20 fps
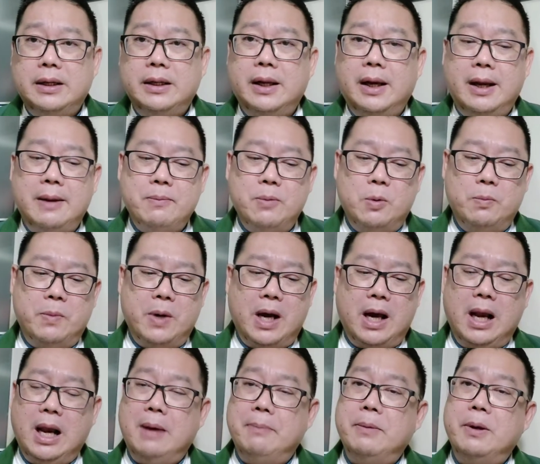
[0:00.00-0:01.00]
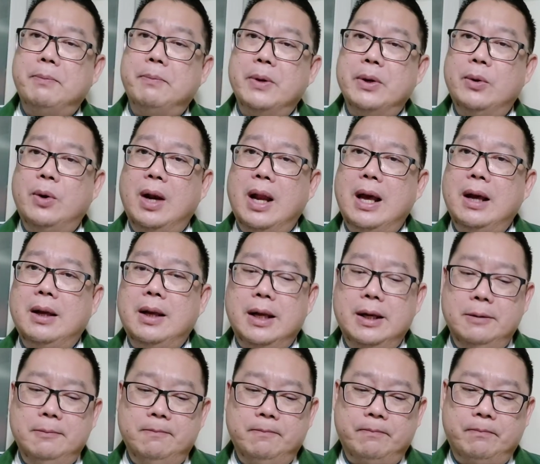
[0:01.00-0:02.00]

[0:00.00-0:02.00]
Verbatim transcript: dirimu mengalami penolakan?